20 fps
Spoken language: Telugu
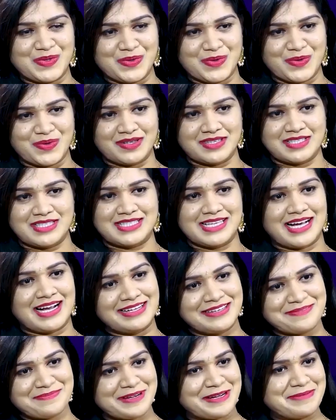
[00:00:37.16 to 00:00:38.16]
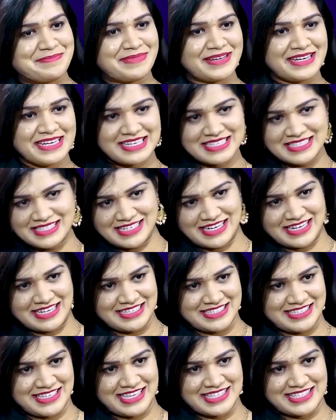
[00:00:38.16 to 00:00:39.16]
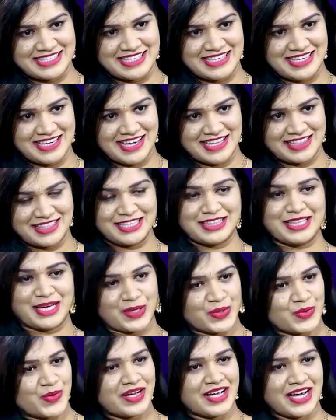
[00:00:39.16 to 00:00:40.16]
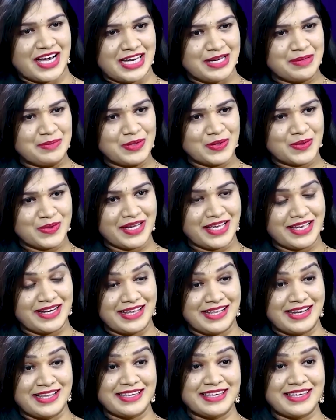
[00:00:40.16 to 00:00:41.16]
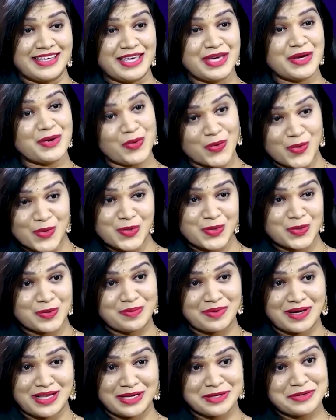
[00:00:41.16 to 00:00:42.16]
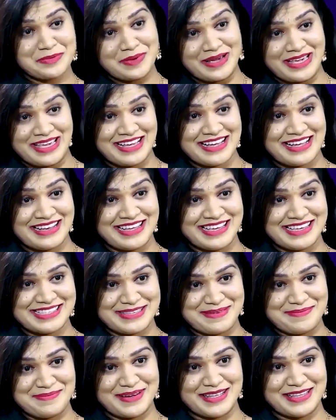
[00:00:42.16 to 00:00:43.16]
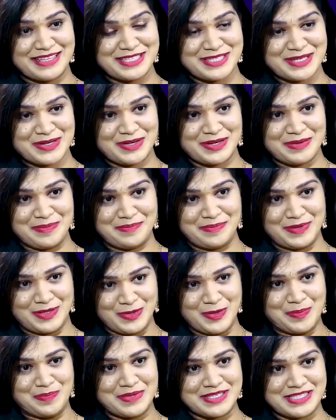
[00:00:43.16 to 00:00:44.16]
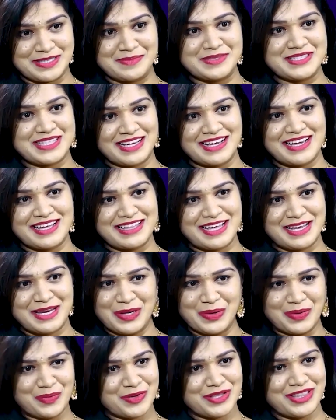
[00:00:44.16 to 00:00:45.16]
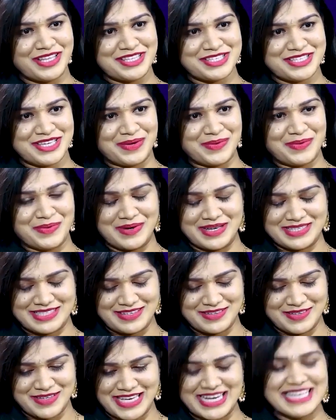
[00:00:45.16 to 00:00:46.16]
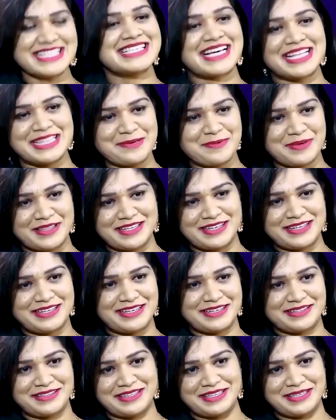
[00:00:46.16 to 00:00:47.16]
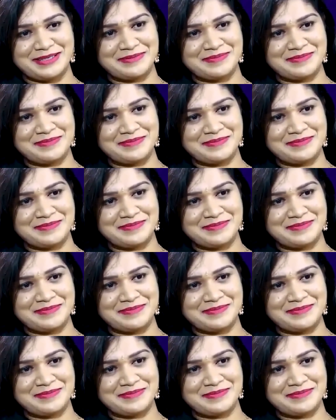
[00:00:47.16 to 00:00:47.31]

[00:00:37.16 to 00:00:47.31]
సో ఒక స్టార్టప్ కంపెనీని స్టార్ట్ చేసి అతి తక్కువ కాలంలోనే నెలకి కోటి రూపాయలకు పైగానే సంపాదించే ఒక గొప్ప సంస్థగా దాన్ని రూపొందించారు అసలు ఎలా సాధ్యమైందంటారు